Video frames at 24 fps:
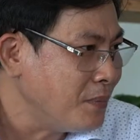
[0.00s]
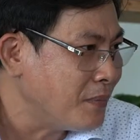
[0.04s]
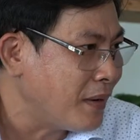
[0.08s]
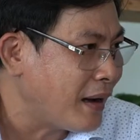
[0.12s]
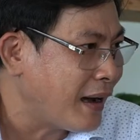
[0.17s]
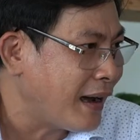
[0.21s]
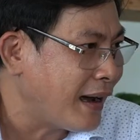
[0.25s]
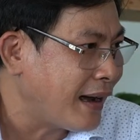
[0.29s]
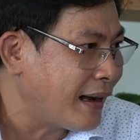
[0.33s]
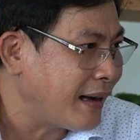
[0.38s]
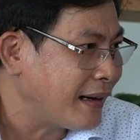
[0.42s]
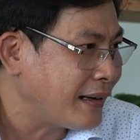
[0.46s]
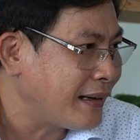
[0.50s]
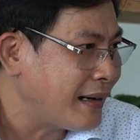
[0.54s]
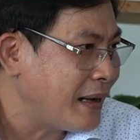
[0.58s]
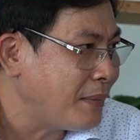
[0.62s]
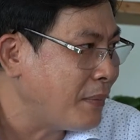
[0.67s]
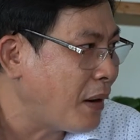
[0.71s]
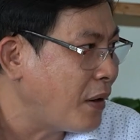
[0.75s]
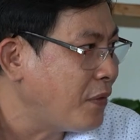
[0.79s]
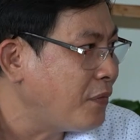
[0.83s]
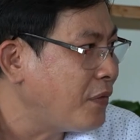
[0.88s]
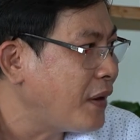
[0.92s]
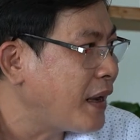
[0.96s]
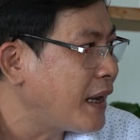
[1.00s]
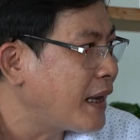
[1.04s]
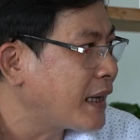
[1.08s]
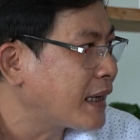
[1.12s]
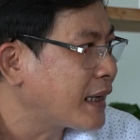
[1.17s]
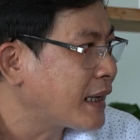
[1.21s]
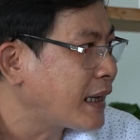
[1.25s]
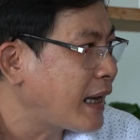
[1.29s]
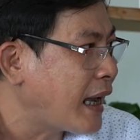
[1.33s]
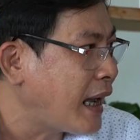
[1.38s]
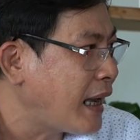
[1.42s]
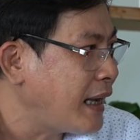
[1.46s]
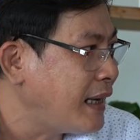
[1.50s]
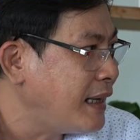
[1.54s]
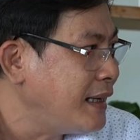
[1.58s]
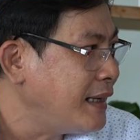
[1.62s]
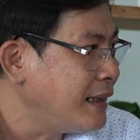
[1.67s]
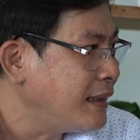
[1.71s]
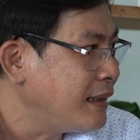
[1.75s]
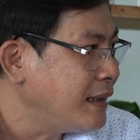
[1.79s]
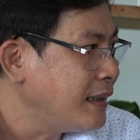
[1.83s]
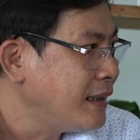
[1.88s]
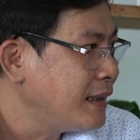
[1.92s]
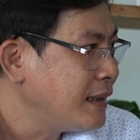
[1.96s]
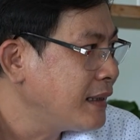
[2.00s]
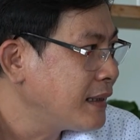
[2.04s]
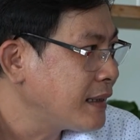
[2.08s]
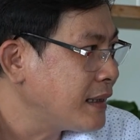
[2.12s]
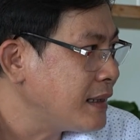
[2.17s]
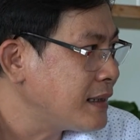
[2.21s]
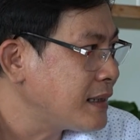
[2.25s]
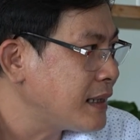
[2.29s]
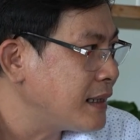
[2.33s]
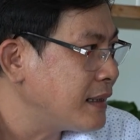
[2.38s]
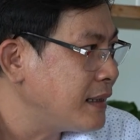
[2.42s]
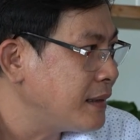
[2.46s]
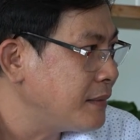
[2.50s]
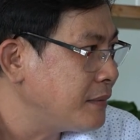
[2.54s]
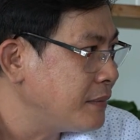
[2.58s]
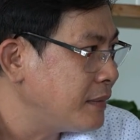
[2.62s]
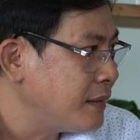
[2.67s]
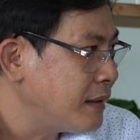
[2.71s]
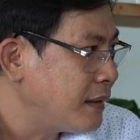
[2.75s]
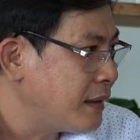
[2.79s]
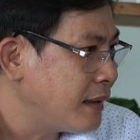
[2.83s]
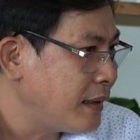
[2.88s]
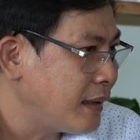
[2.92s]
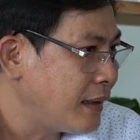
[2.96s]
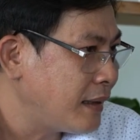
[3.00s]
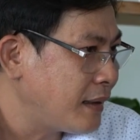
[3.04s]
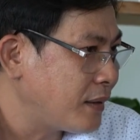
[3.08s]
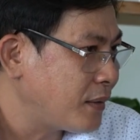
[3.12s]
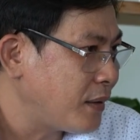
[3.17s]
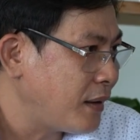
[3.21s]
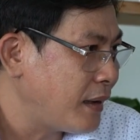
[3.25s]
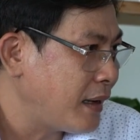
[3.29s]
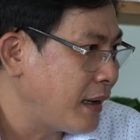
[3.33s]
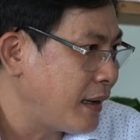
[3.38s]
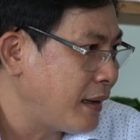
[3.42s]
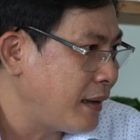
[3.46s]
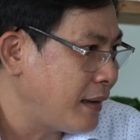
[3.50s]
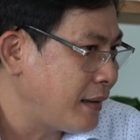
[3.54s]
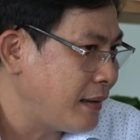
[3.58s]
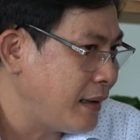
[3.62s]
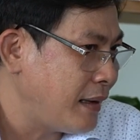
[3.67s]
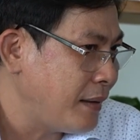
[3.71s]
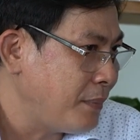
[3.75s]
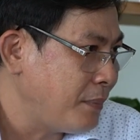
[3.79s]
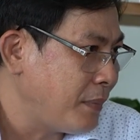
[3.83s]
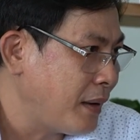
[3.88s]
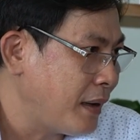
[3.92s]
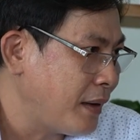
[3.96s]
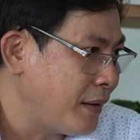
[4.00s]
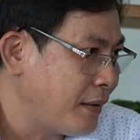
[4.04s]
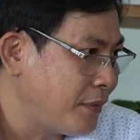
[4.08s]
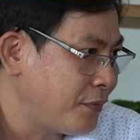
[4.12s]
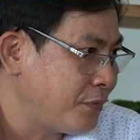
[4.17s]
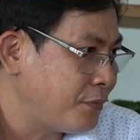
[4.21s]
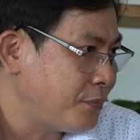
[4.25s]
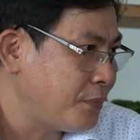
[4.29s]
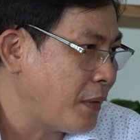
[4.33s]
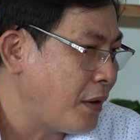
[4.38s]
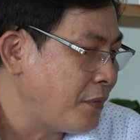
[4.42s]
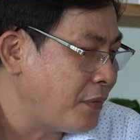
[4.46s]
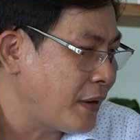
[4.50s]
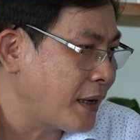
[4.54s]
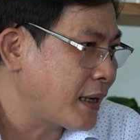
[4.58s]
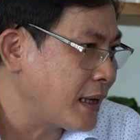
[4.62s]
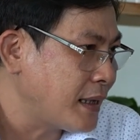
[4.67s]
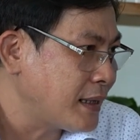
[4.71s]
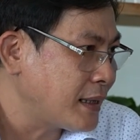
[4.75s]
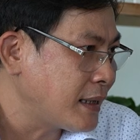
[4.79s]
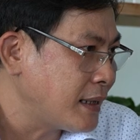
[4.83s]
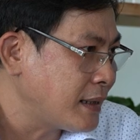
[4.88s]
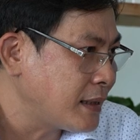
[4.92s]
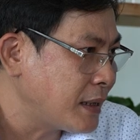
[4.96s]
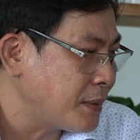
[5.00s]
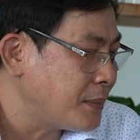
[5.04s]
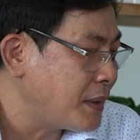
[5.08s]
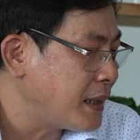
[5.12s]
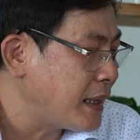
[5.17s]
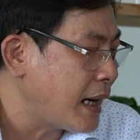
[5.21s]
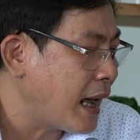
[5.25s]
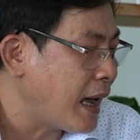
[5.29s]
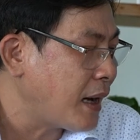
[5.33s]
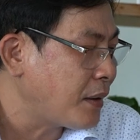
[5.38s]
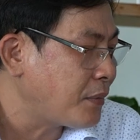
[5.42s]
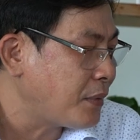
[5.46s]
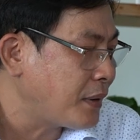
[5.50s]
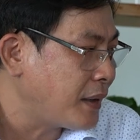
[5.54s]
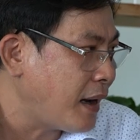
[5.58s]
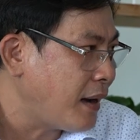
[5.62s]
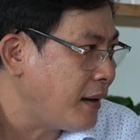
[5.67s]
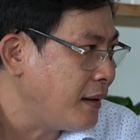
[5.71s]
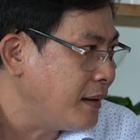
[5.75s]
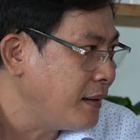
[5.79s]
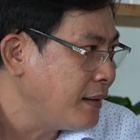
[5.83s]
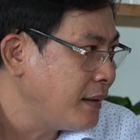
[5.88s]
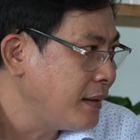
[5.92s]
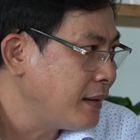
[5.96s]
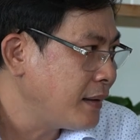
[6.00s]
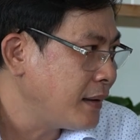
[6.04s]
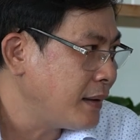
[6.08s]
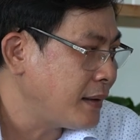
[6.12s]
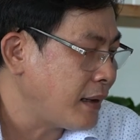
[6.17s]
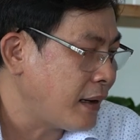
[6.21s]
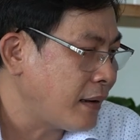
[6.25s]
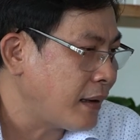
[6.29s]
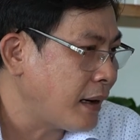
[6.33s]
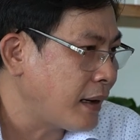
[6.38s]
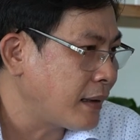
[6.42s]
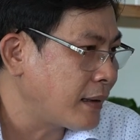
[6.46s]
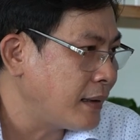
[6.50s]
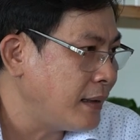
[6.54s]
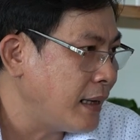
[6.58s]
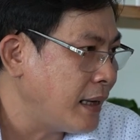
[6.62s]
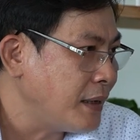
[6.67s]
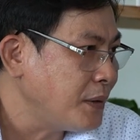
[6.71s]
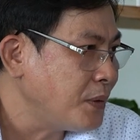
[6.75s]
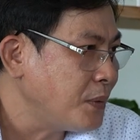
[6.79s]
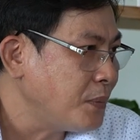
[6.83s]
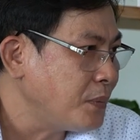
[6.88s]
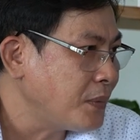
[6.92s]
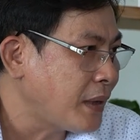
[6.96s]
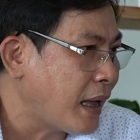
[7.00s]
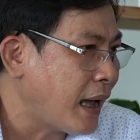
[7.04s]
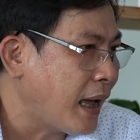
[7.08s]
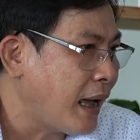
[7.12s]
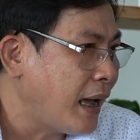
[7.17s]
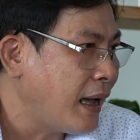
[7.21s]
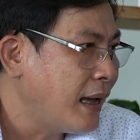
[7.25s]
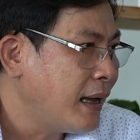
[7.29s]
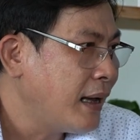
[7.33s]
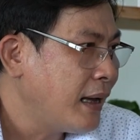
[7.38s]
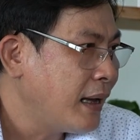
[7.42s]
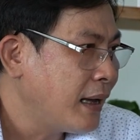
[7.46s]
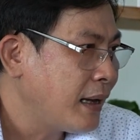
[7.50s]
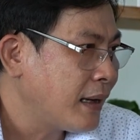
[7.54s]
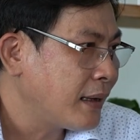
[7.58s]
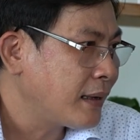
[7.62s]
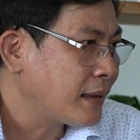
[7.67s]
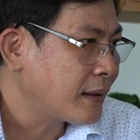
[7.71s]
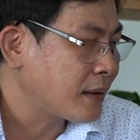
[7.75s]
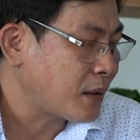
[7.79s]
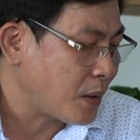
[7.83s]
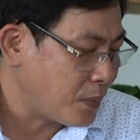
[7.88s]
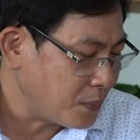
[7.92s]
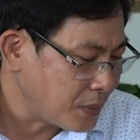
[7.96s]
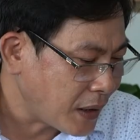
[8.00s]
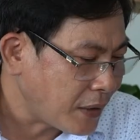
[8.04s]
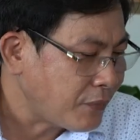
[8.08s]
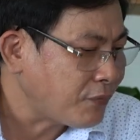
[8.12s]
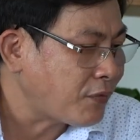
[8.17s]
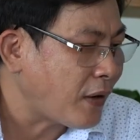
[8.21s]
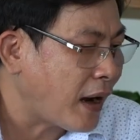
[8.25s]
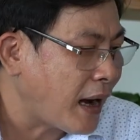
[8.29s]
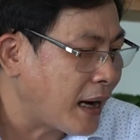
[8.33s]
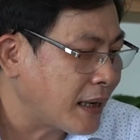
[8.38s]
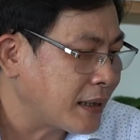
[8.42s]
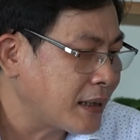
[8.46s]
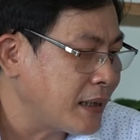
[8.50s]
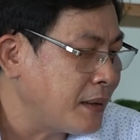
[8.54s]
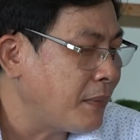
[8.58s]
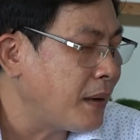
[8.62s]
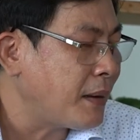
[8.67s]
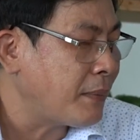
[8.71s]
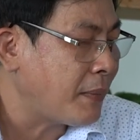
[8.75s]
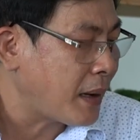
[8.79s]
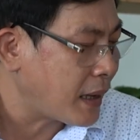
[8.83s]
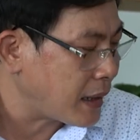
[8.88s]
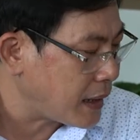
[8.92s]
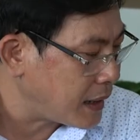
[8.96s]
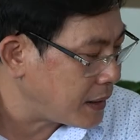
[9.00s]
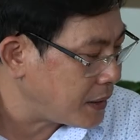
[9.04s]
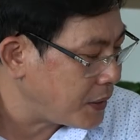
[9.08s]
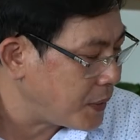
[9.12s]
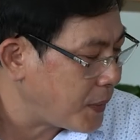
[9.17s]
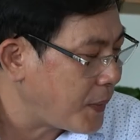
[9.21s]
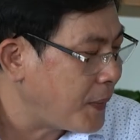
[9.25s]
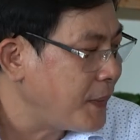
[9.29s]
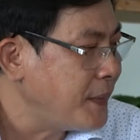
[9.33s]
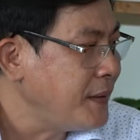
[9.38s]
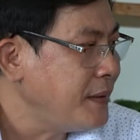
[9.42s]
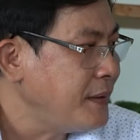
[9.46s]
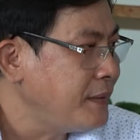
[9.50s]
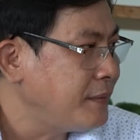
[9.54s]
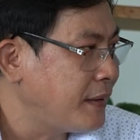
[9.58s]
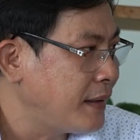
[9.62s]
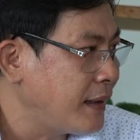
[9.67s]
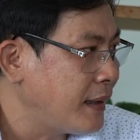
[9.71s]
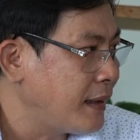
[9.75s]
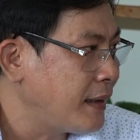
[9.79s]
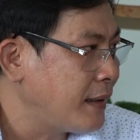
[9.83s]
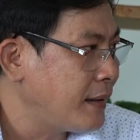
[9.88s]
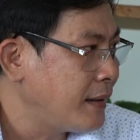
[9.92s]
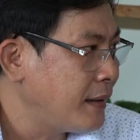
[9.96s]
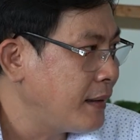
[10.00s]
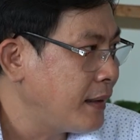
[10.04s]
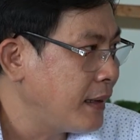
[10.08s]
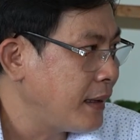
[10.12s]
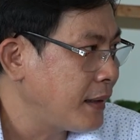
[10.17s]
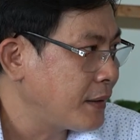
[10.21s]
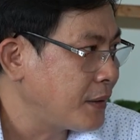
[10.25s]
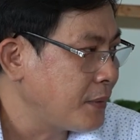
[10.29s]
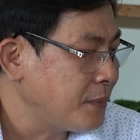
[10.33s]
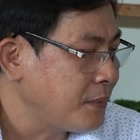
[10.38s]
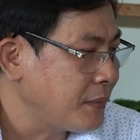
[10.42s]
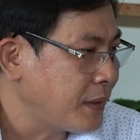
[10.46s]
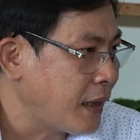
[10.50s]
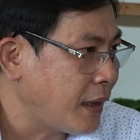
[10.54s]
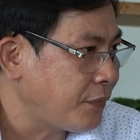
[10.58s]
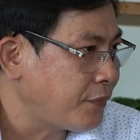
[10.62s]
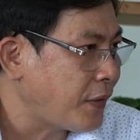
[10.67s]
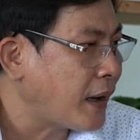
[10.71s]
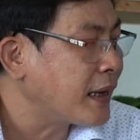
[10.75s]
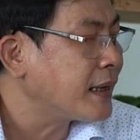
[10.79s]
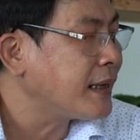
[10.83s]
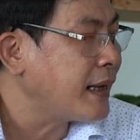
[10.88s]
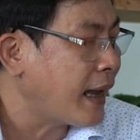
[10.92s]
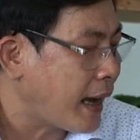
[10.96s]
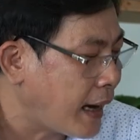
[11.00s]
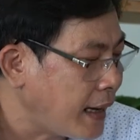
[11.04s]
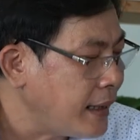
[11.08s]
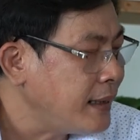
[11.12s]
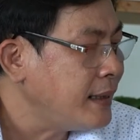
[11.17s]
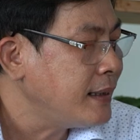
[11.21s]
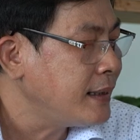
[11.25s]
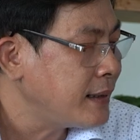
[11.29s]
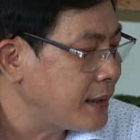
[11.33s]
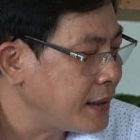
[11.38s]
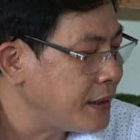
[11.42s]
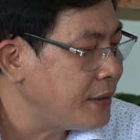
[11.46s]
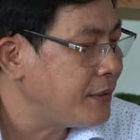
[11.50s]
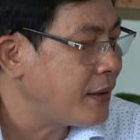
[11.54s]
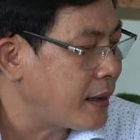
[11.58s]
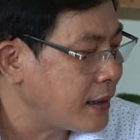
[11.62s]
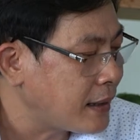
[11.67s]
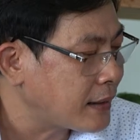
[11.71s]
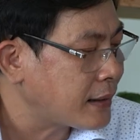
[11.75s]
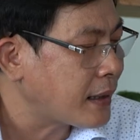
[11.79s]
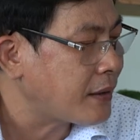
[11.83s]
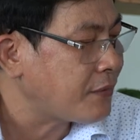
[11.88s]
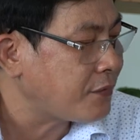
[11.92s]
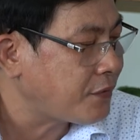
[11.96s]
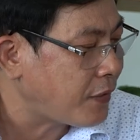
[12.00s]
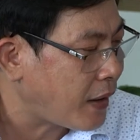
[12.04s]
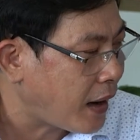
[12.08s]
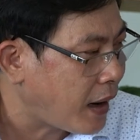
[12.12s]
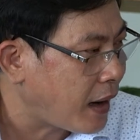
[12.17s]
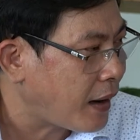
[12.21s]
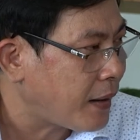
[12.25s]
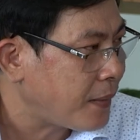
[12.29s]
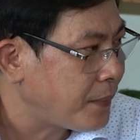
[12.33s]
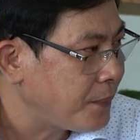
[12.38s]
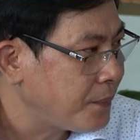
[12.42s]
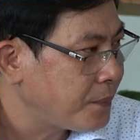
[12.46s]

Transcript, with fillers: mà để bảo vệ cái cái sự à, gọi là để mà bảo vệ cái cái sự bình an của nó thì rõ ràng người lớn chúng ta cũng trách phạt nhưng mà bằng lời nói nữa nè à, chúng ta phân giải nhiều hơn là trách phạt yeah.